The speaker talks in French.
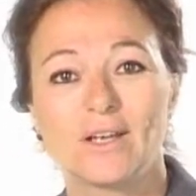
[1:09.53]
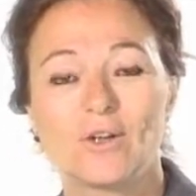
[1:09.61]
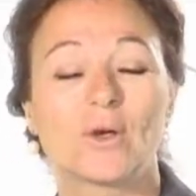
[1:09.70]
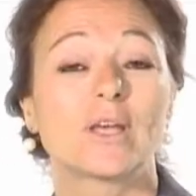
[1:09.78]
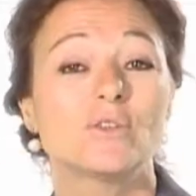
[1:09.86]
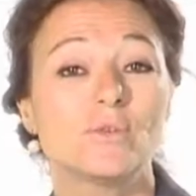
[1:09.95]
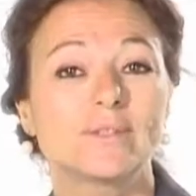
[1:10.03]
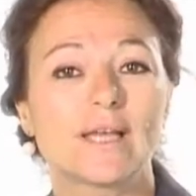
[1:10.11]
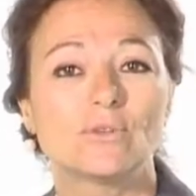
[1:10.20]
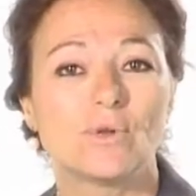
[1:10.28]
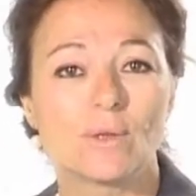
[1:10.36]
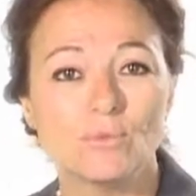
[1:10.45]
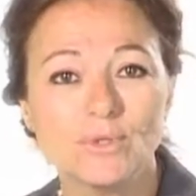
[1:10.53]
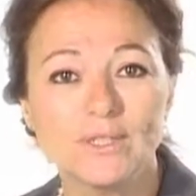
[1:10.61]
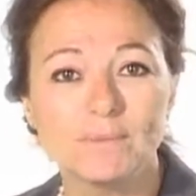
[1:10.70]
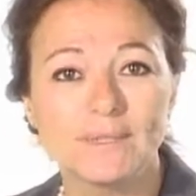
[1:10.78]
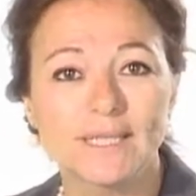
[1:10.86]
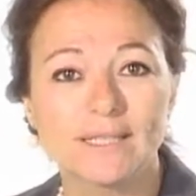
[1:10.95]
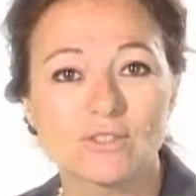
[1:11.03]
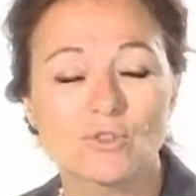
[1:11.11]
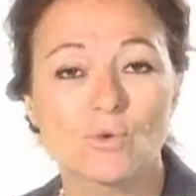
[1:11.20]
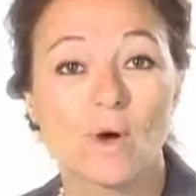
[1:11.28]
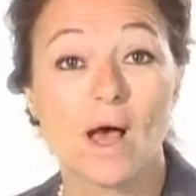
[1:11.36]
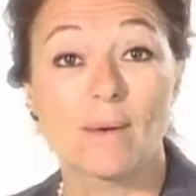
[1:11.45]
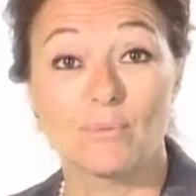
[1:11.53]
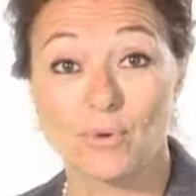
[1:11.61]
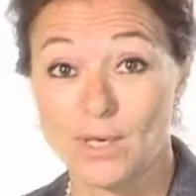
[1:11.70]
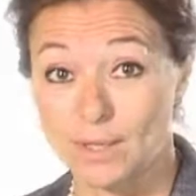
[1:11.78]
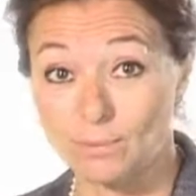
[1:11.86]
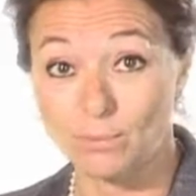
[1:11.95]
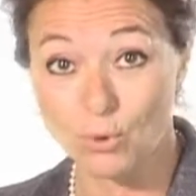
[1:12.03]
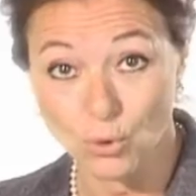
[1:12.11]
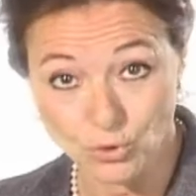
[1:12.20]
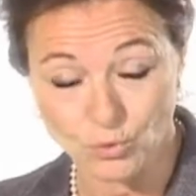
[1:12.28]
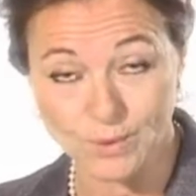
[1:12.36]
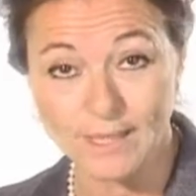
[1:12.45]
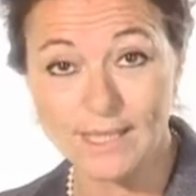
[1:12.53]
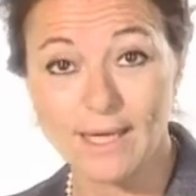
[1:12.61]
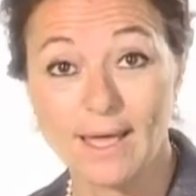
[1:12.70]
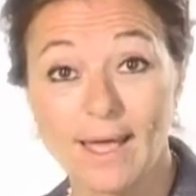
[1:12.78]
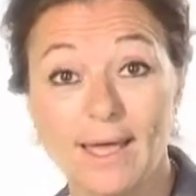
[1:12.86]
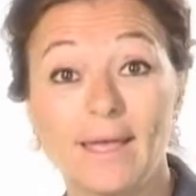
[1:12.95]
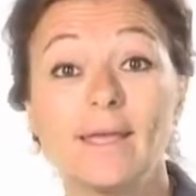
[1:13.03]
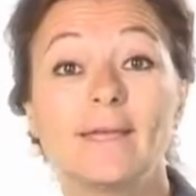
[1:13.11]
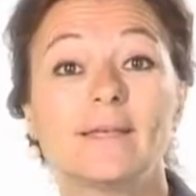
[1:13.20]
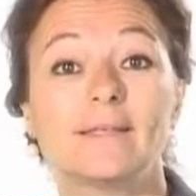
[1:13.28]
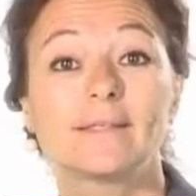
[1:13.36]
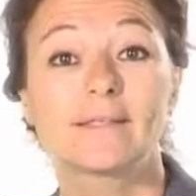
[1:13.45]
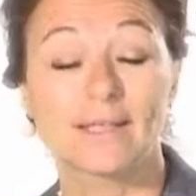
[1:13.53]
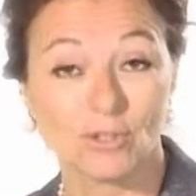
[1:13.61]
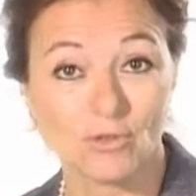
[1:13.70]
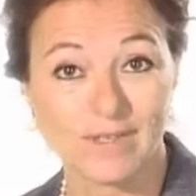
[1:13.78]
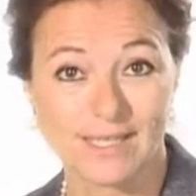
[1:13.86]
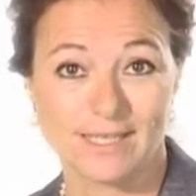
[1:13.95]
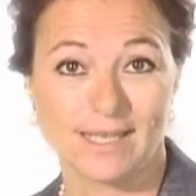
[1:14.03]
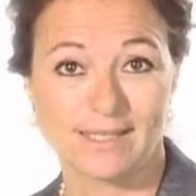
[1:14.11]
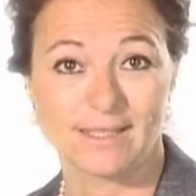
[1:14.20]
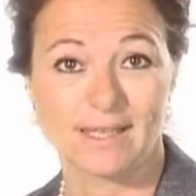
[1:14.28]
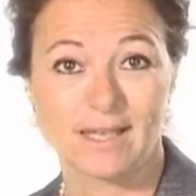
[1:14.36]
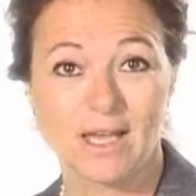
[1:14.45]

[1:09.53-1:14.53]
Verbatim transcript: Le résultat de la multiplication appelée produit est 96.